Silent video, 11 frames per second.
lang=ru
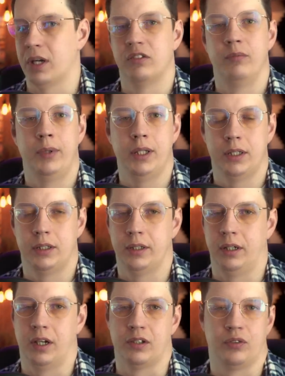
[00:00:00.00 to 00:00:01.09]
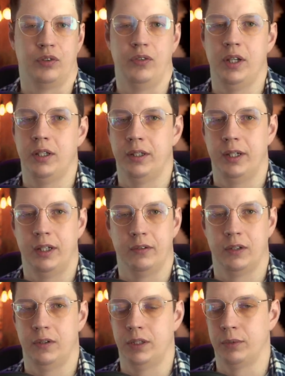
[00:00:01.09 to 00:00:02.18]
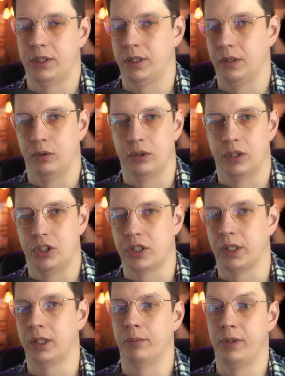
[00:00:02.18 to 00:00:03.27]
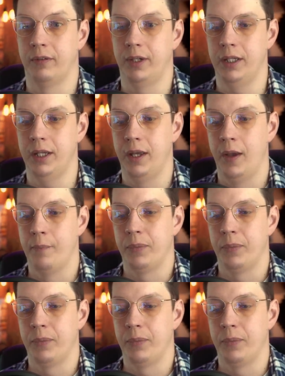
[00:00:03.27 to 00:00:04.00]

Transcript: в месяц или раз в две недели, в зависимости от частоты обновлений,